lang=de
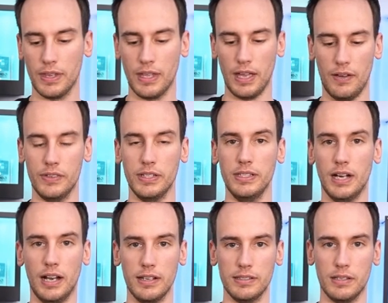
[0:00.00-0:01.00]
Haben wir hier
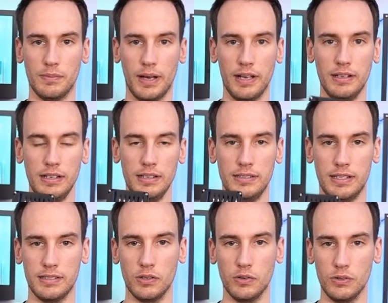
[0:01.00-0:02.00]
alles dabei. Sehr,
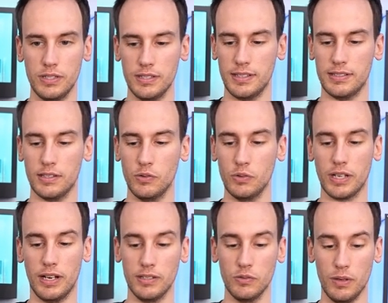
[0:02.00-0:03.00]
sehr günstig, sehr, sehr gut,
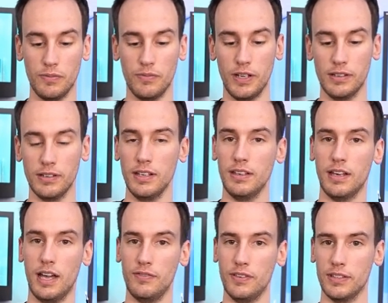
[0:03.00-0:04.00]
kann ich nur empfehlen.
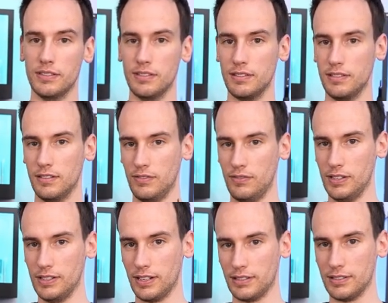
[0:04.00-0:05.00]
iFixit Vielen
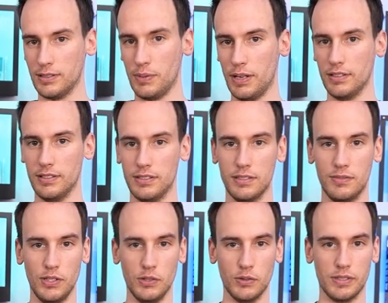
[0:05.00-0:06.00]
Dank, dass ihr Partner dieses
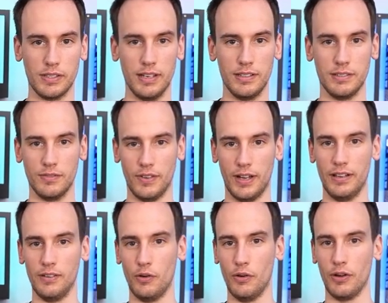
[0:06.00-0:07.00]
Videos seid,
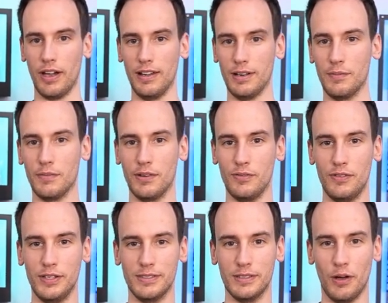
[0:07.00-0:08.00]
weil eure Einnahmen
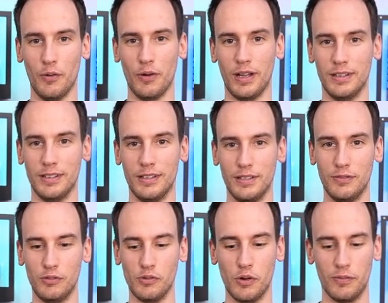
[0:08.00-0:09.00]
fließen auch an die
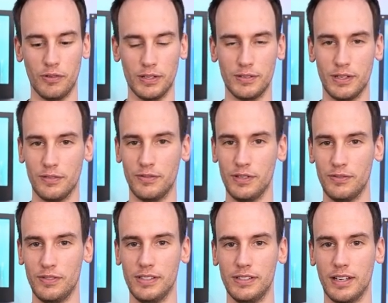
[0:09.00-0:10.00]
Flutopfer. Deswegen vielen,
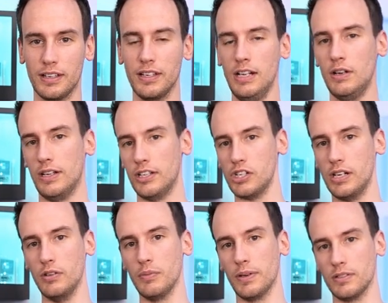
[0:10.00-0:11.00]
vielen Dank. An der Stelle
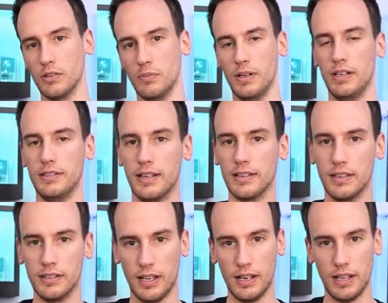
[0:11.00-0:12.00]
übrigens nochmal Danke
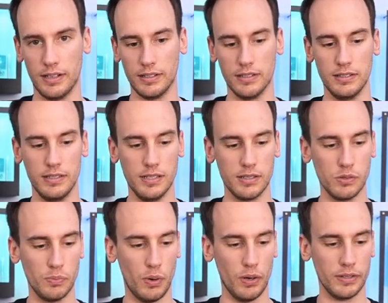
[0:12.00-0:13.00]
an alle anderen, die das
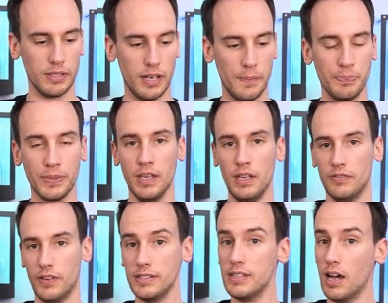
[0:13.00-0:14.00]
supportet haben.
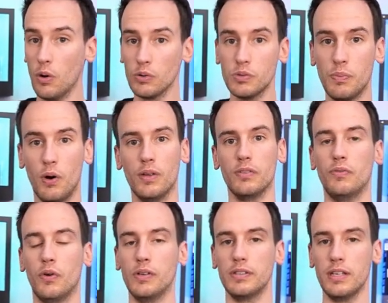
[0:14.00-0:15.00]
Falls ihr auch supporten
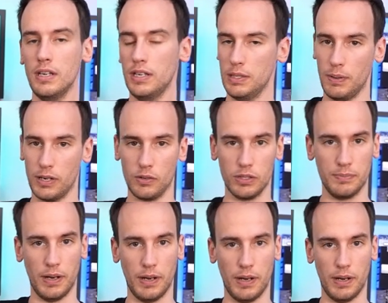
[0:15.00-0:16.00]
wollt, ich packe euch mal.